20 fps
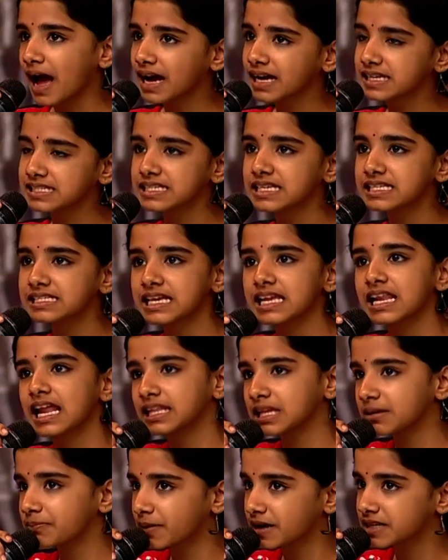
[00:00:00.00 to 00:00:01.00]
மேகசின்ஸ்
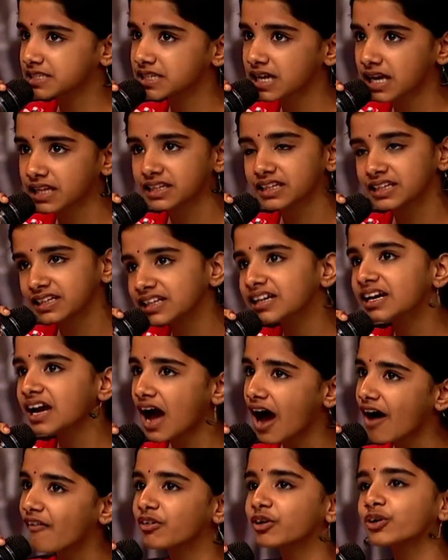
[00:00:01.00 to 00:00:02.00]
எல்லாத்தையும் படிச்சு கத்துண்டு
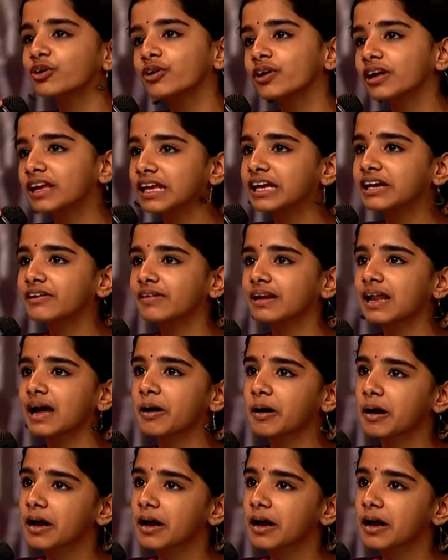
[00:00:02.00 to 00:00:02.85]
அவள் கூட ஈக்குவலா